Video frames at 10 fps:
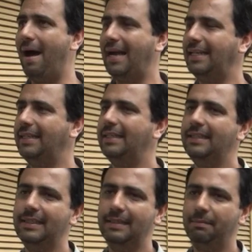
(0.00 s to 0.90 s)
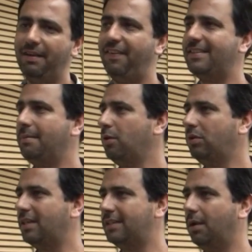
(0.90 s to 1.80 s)
a máquina para fazer
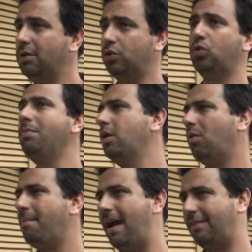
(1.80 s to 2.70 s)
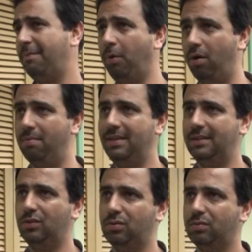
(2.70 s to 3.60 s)
manutenção e sumiram com a máquina. Falei, pô,
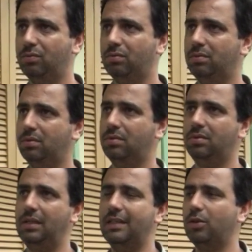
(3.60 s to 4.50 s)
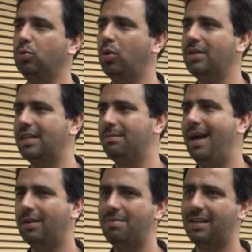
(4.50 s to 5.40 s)
mas se eles são donos das
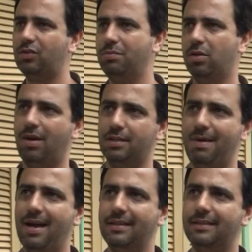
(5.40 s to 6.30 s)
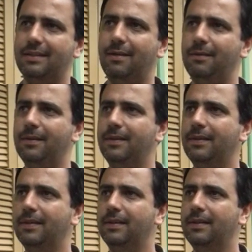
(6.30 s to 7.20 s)
máquinas, como é que é sumiram com as máquinas e tal?
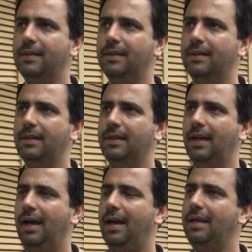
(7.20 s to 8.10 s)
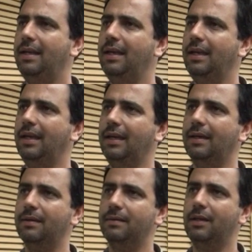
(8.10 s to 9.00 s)
Aí
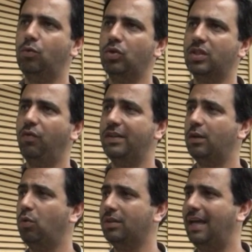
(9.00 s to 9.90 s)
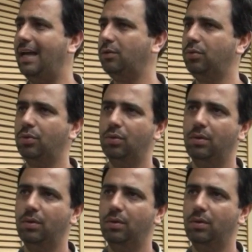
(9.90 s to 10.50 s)
ele conseguiu fazer contato,